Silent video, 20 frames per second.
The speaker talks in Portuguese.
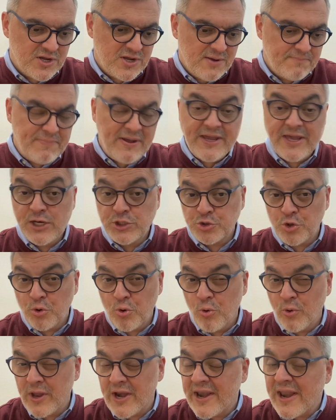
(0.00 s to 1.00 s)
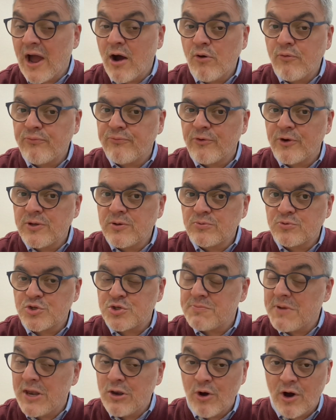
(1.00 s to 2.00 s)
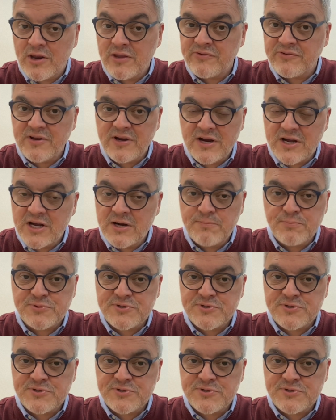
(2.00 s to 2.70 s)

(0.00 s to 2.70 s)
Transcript: Bem, ele jogou o Grenal, foi um dos melhores em campo,